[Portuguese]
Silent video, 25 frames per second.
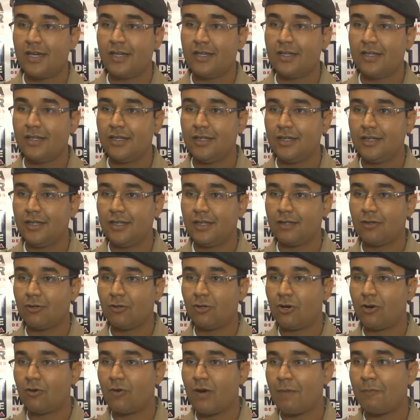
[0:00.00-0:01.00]
e
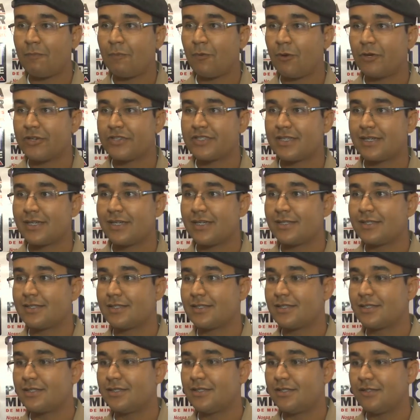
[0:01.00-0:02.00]
logo após aí,
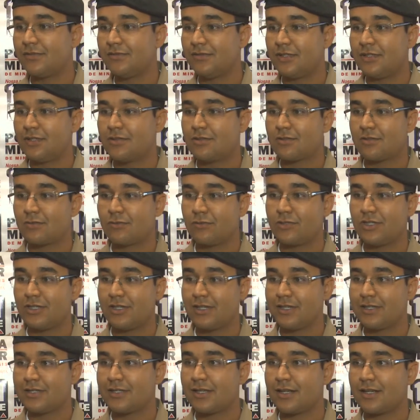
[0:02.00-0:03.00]
esses indivíduos
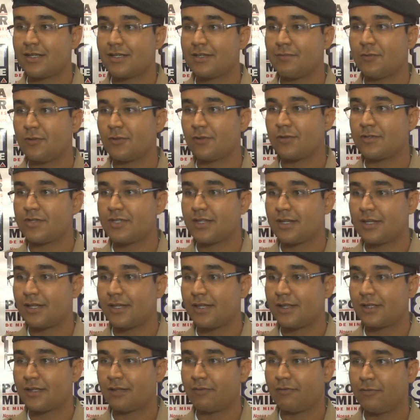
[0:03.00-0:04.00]
utilizando essa
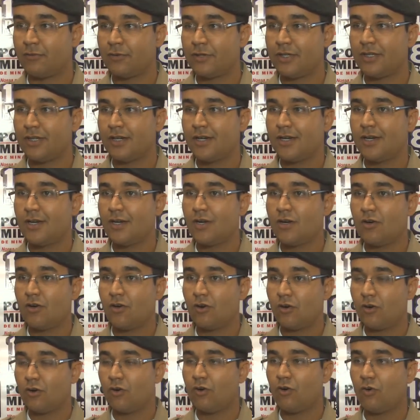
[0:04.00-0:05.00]
motocicleta que foi
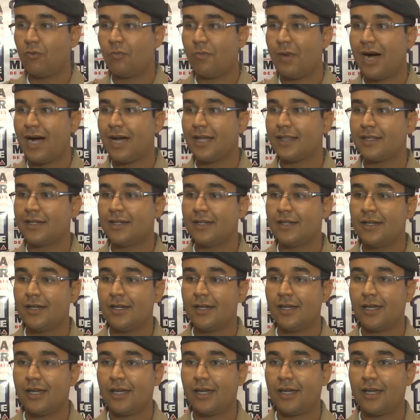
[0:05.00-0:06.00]
roubada,
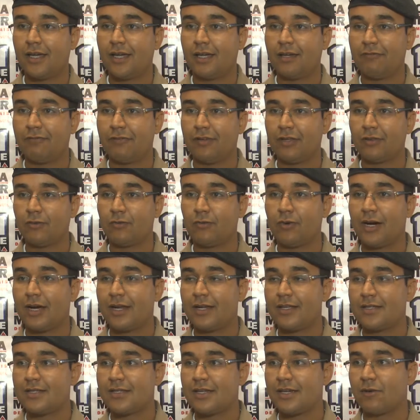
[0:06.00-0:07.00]
é,
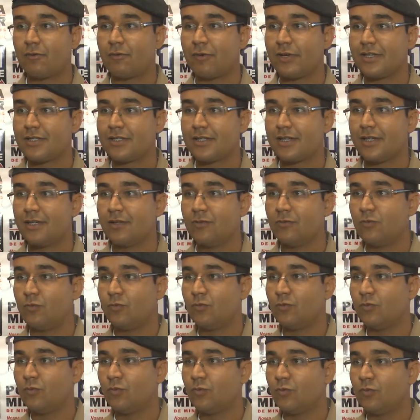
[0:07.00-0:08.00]
efetuaram em sequência aí um,
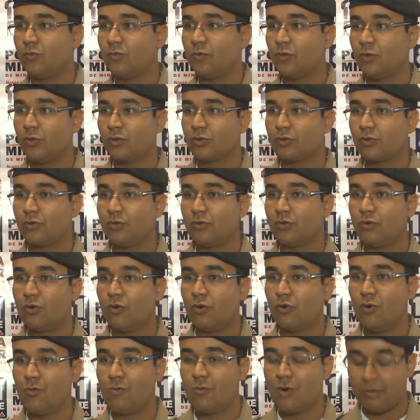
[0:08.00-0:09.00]
um outro
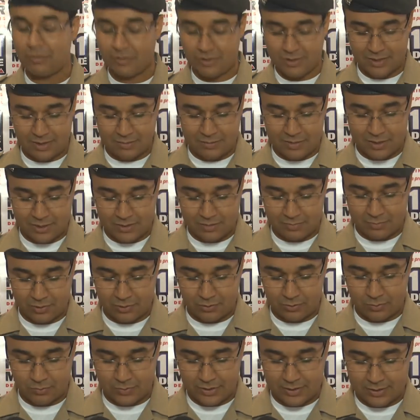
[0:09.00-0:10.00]
roubo a um
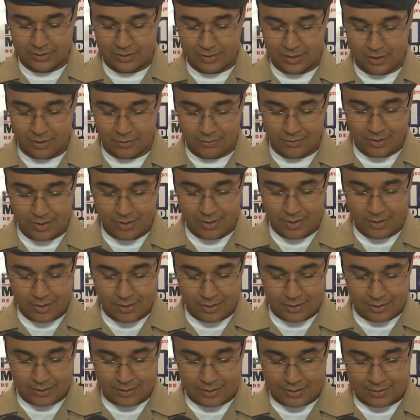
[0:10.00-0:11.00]
estabelecimento comercial,
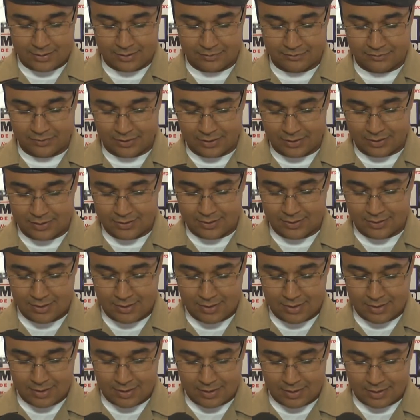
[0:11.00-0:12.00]
dessa vez
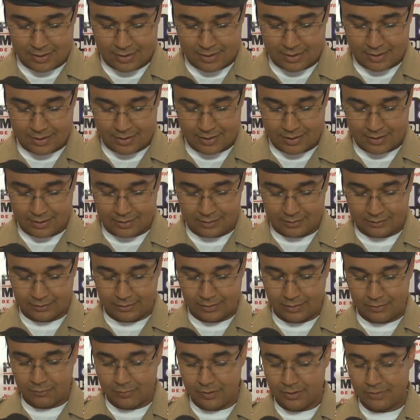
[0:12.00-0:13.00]
é,
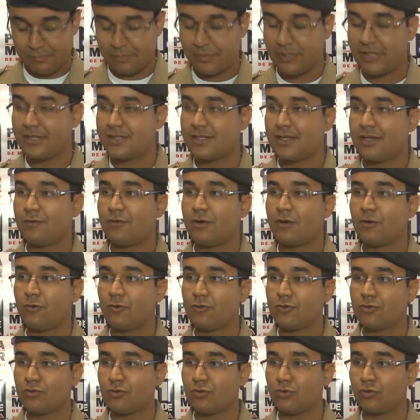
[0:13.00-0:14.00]
em uma empresa, em uma
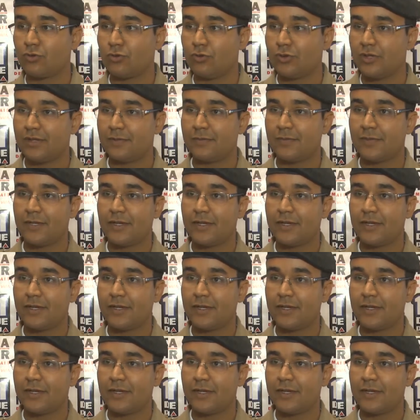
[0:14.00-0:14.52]
construtora.